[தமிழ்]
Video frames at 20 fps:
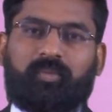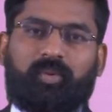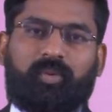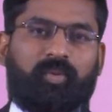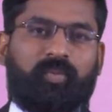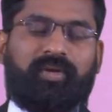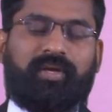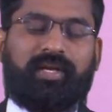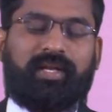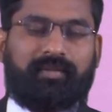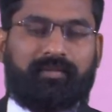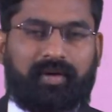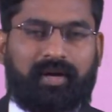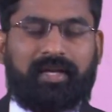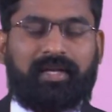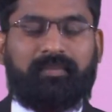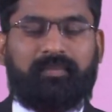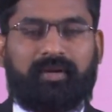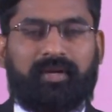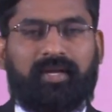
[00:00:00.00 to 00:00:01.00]
ஒருவேளை
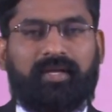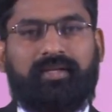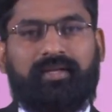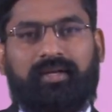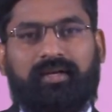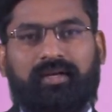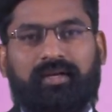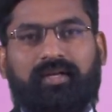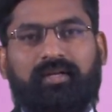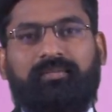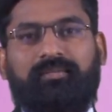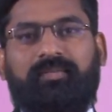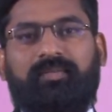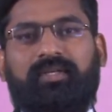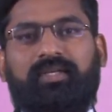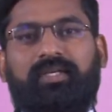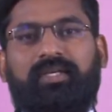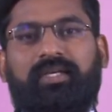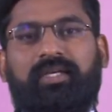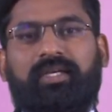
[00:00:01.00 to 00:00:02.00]
வாலிபனாக இருக்கலாம்
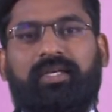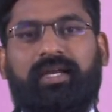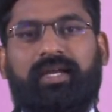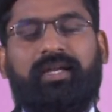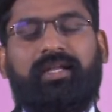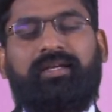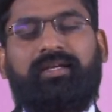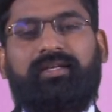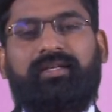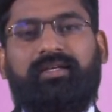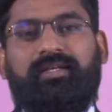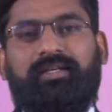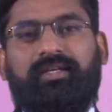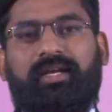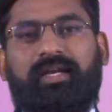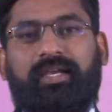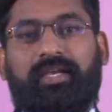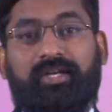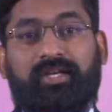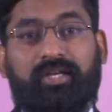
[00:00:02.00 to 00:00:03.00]
எனக்கு
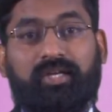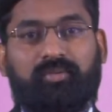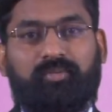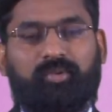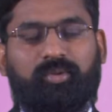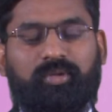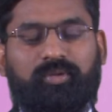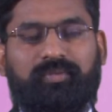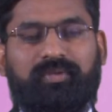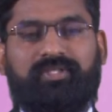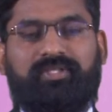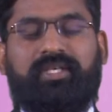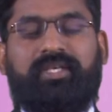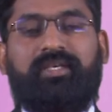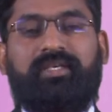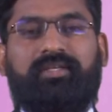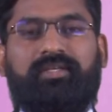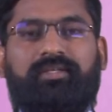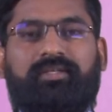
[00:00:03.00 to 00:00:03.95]
இன்னும் ஒரு விசை